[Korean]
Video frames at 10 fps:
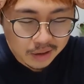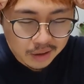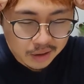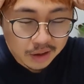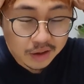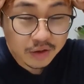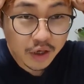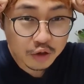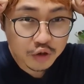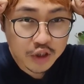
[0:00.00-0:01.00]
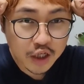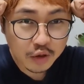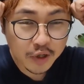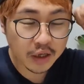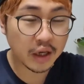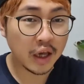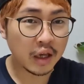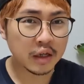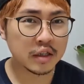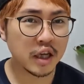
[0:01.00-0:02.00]
아, 이렇게 해주신 다음에
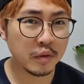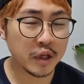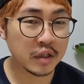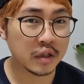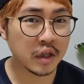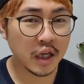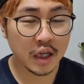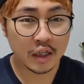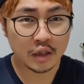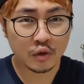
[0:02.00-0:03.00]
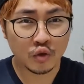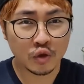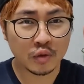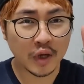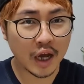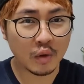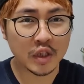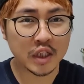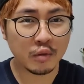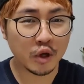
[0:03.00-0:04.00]
그 다음에는 손을
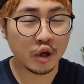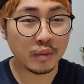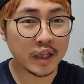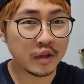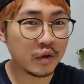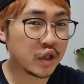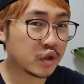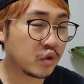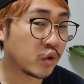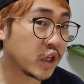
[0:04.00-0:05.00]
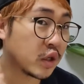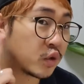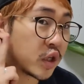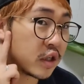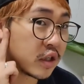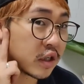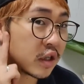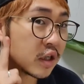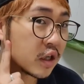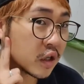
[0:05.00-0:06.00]
가위자 모양 으로 만들어 가지고 이 귀를
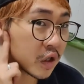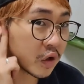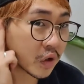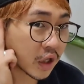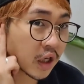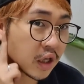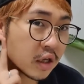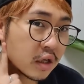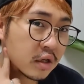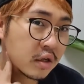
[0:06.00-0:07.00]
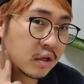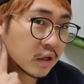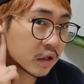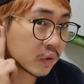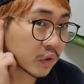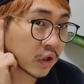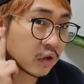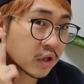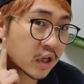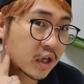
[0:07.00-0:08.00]
이렇게
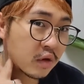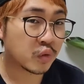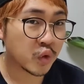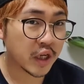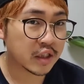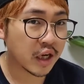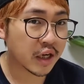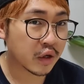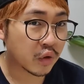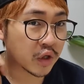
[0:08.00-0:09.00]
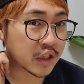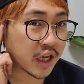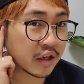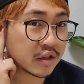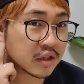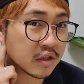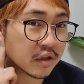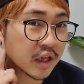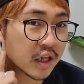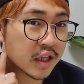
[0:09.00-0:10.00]
이렇게 위에서 아래로 이렇게
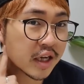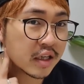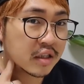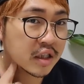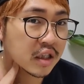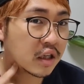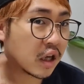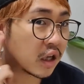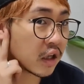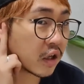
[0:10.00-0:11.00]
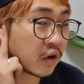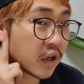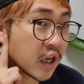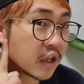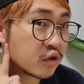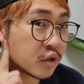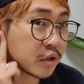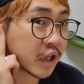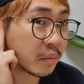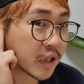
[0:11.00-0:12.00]
자연스럽게 내리듯이 이렇게
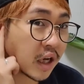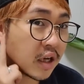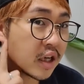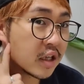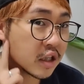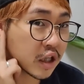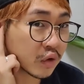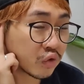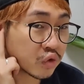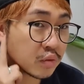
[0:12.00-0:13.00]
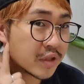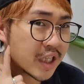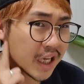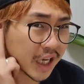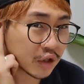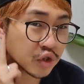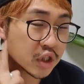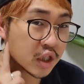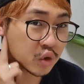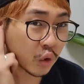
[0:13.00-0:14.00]
해주시면 됩니다 이때도 좀 세게
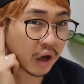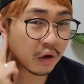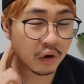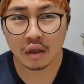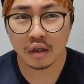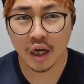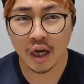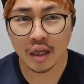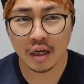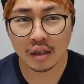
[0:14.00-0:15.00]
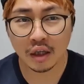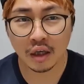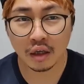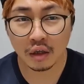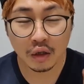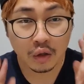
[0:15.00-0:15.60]
해주신 게 좋아요 이거 하나 할때